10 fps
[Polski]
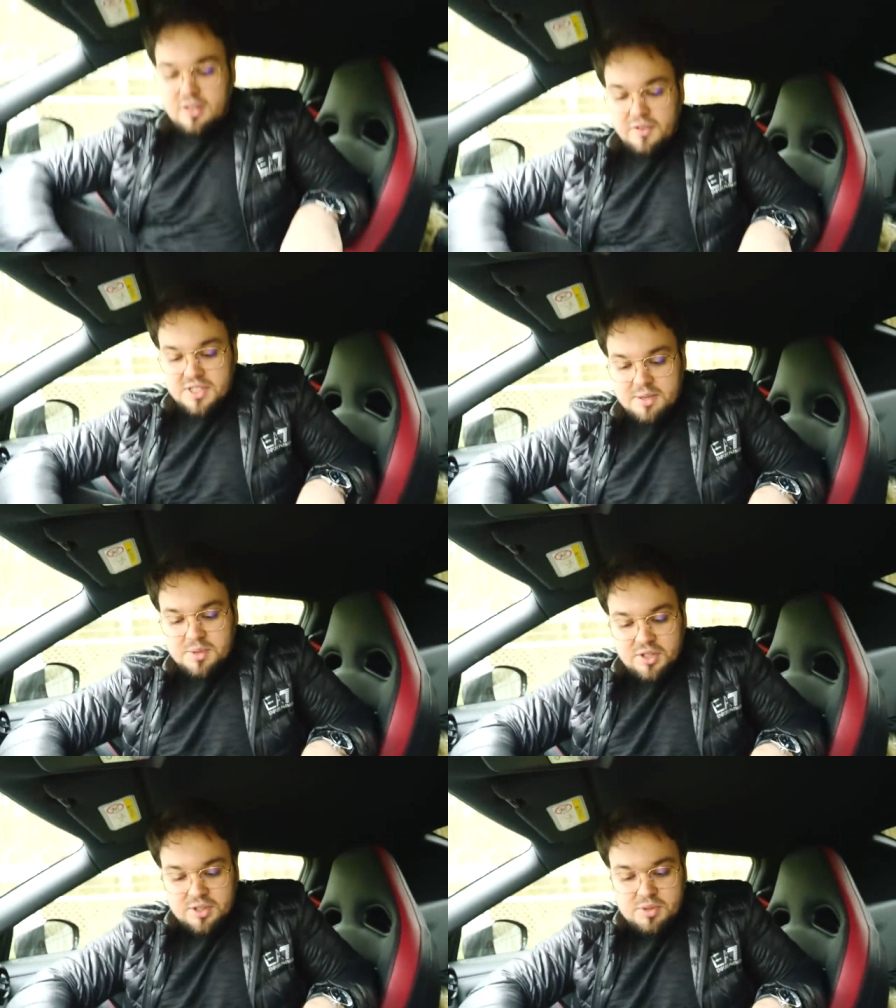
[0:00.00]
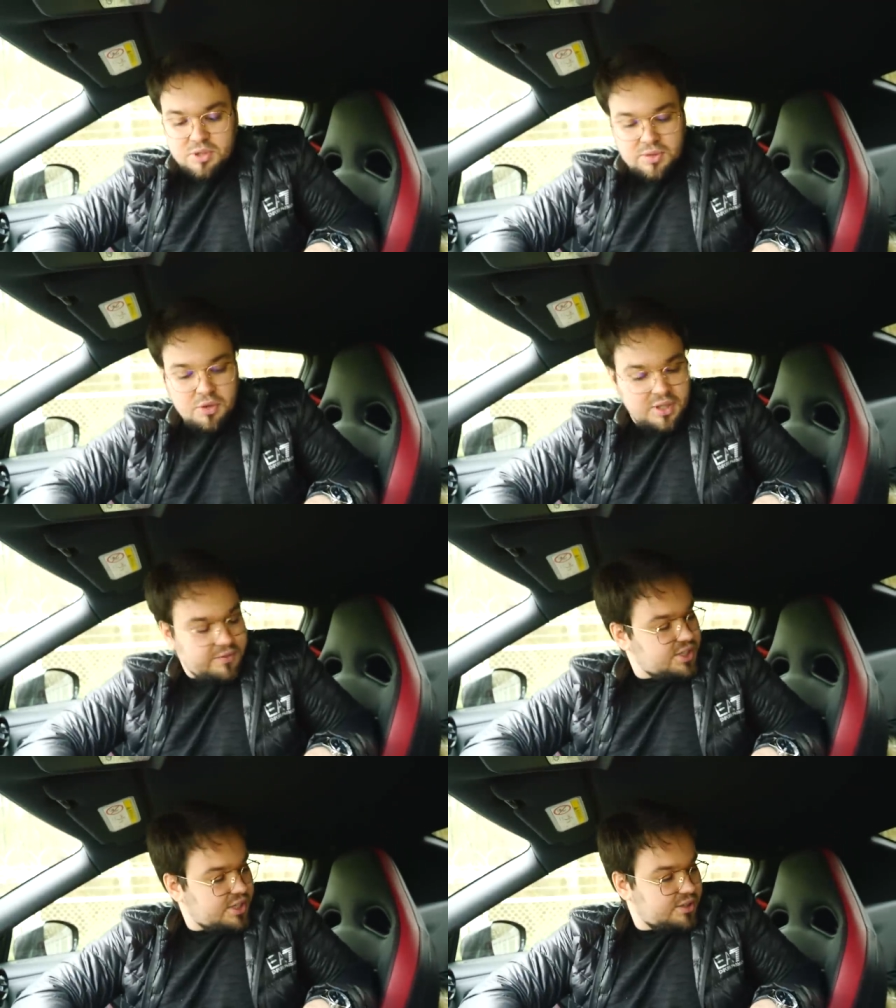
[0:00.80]
Dowiedziałem się o tym, że tutaj
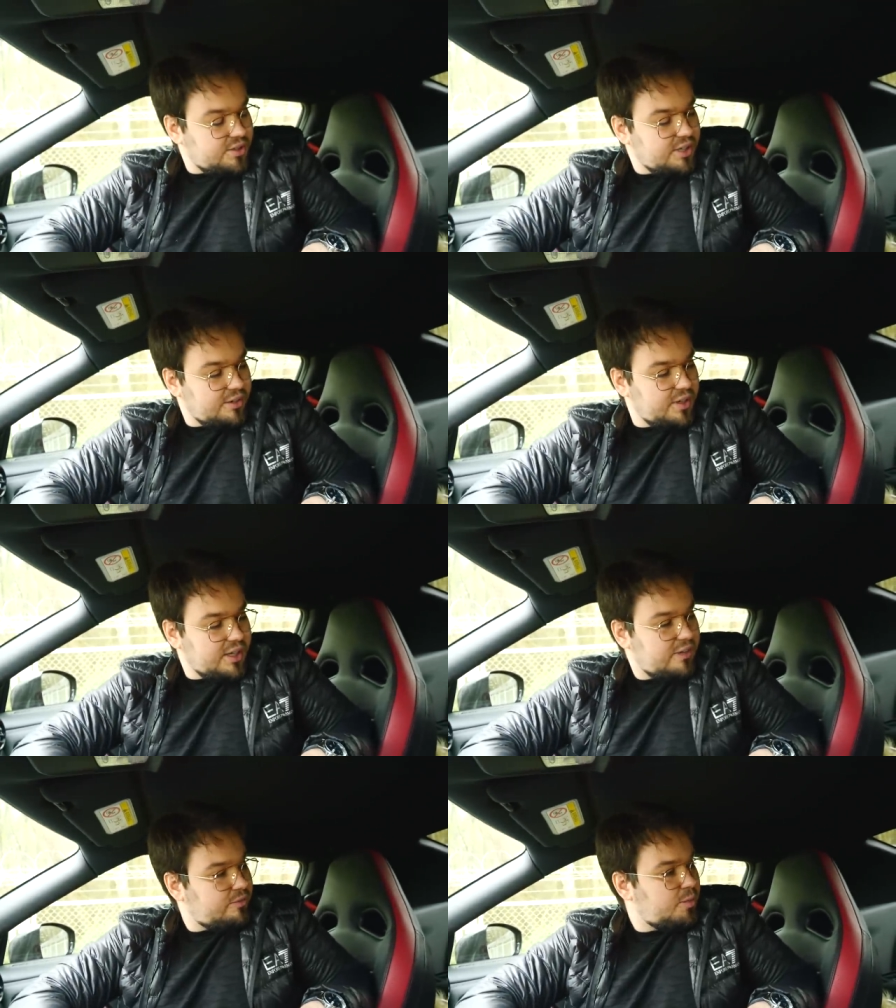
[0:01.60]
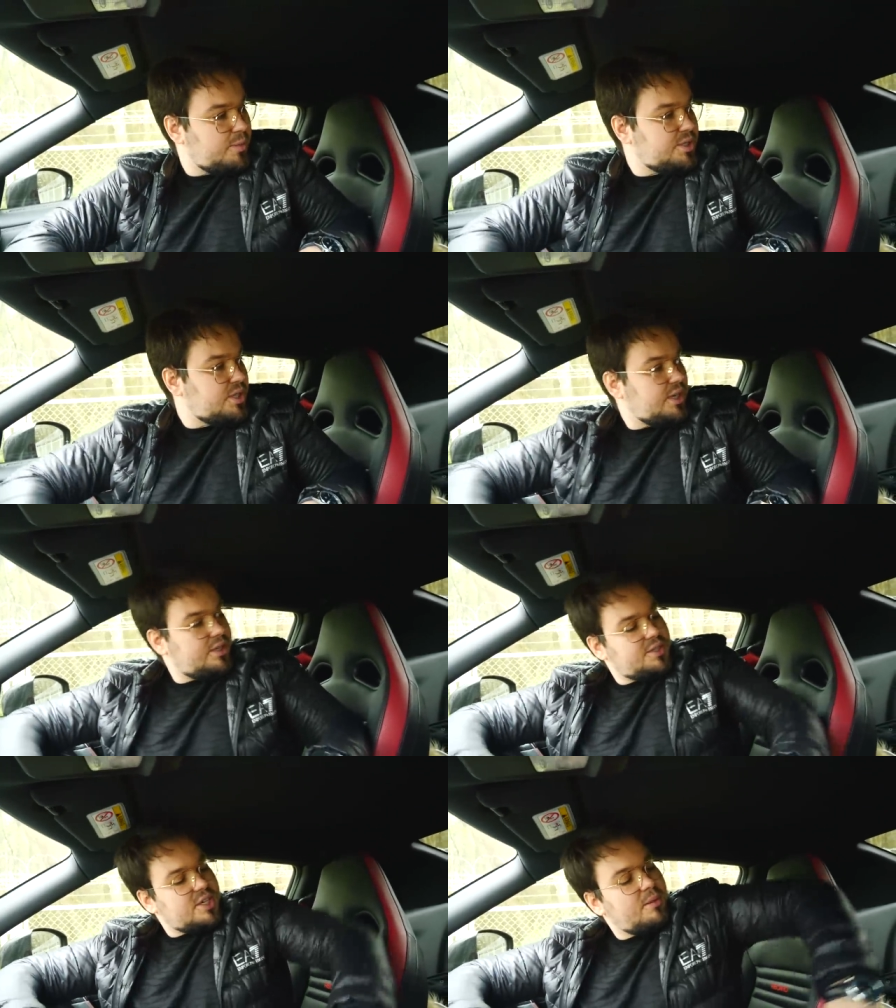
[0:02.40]
ukrywa się hydrografika w momencie,
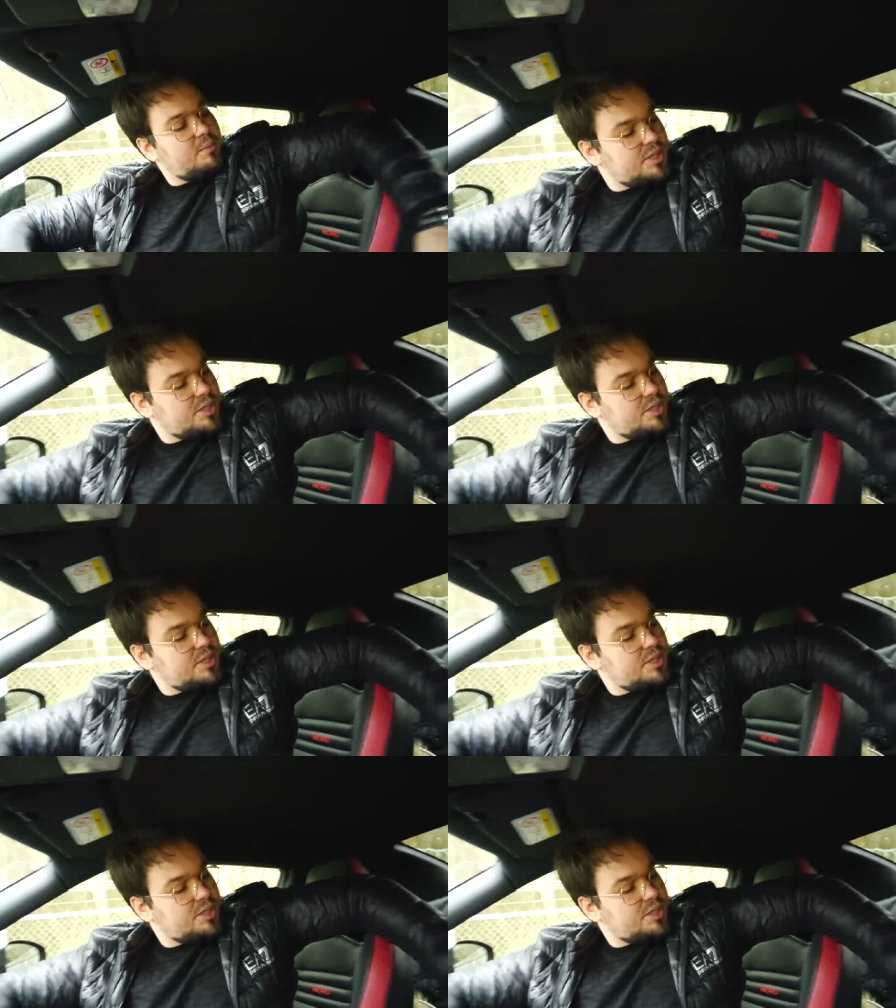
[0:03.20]
kiedy chciałem